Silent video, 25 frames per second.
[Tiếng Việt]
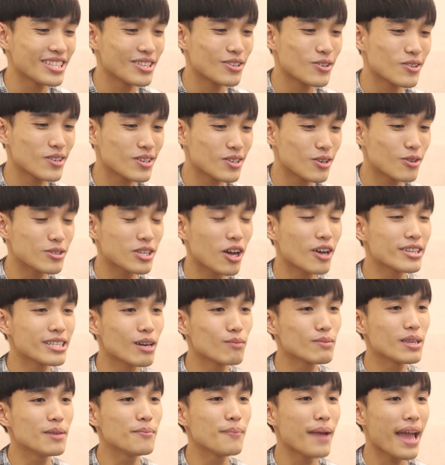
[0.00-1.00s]
của, của tỏi
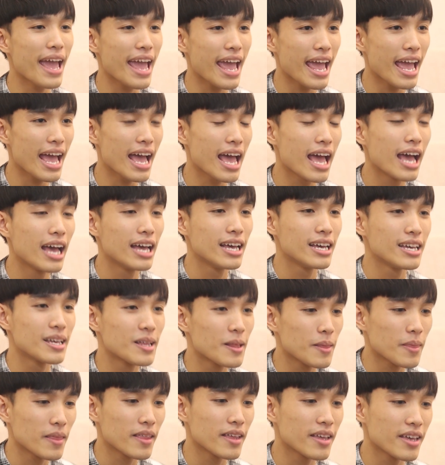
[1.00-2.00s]
sống với mẹ
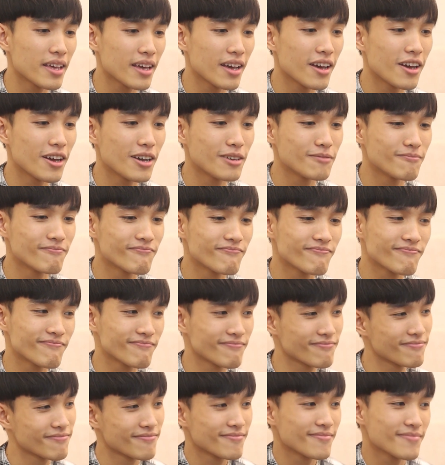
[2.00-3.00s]
thì um,
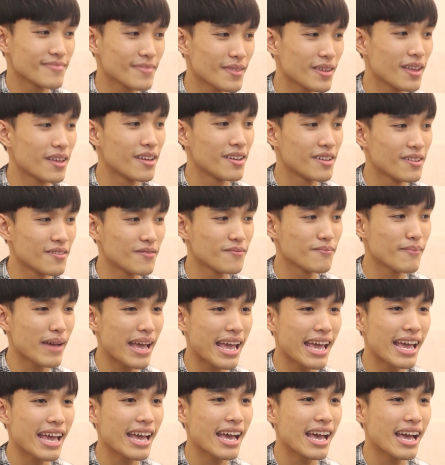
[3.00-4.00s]

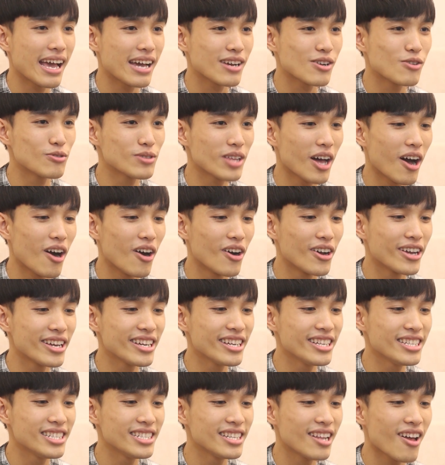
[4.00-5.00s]
mẹ của
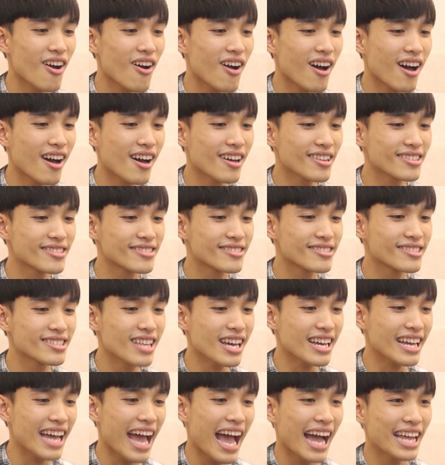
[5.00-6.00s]
tỏi lo hết
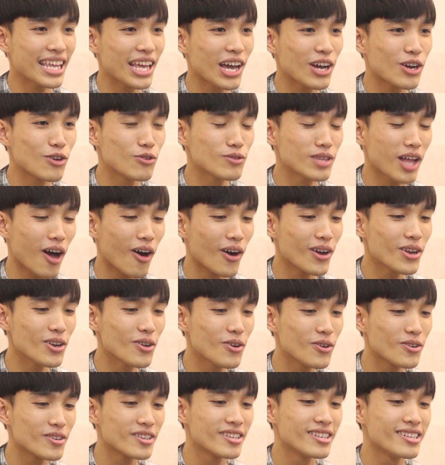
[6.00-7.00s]
tất cả cho của tỏi
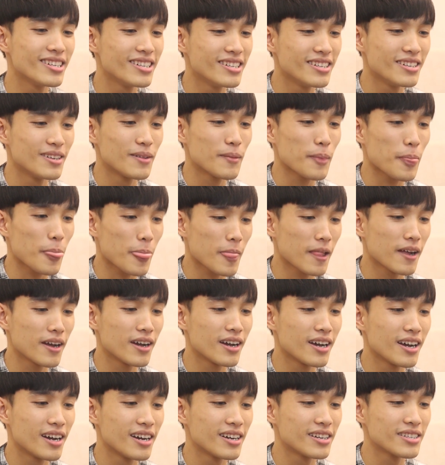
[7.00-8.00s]
luôn
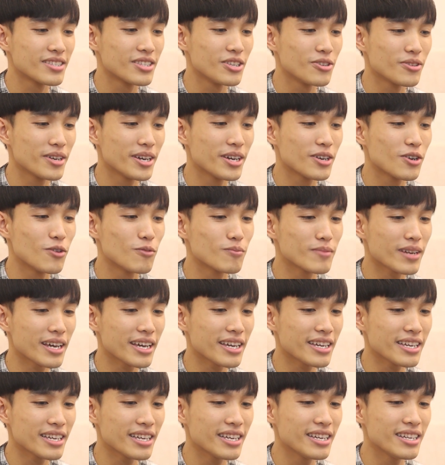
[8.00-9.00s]
à, nhiều khi cũng
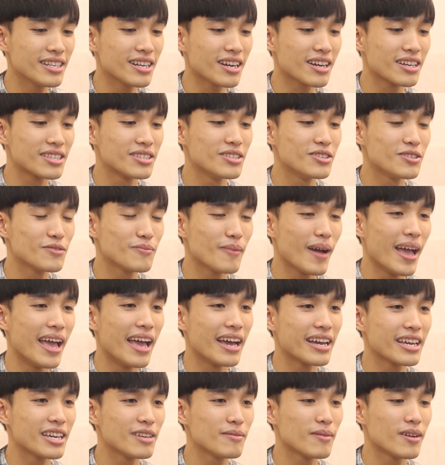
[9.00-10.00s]
thấy rất là thương
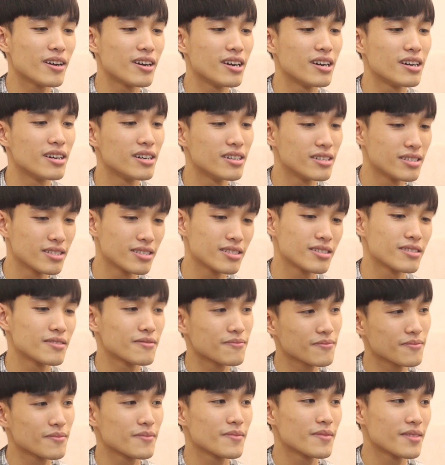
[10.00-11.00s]
mẹ khi mà
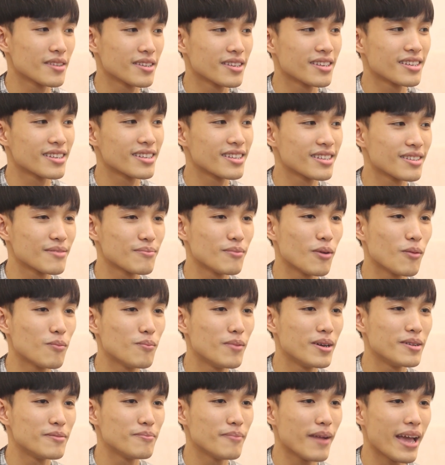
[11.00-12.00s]
một
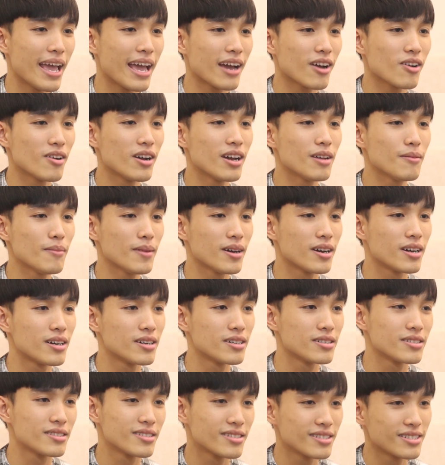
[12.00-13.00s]
mình mẹ có thể mà
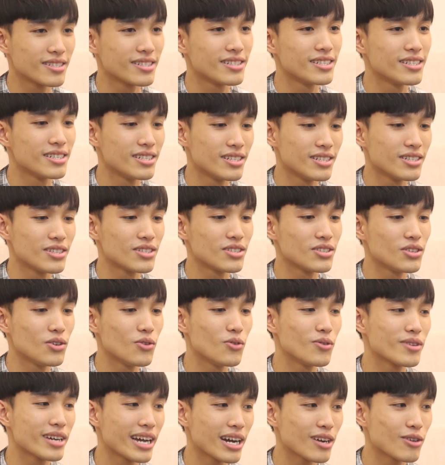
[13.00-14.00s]

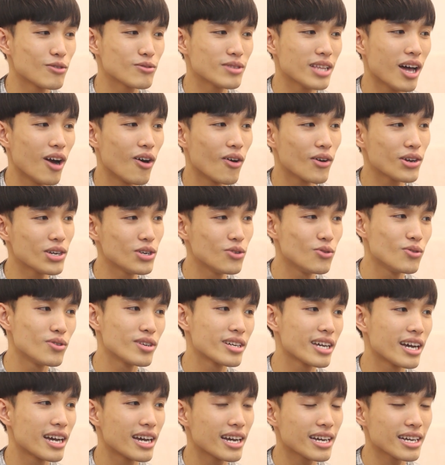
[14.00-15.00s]
nuôi cả củ tỏi
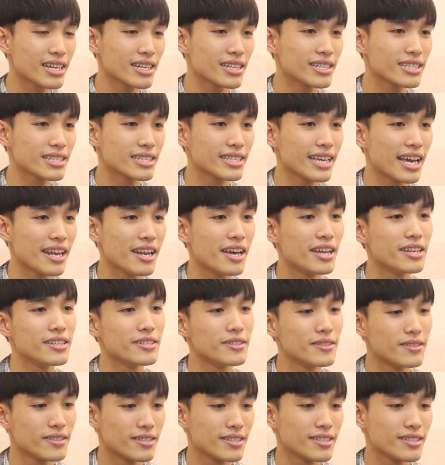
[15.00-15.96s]
nuôi cả gia đình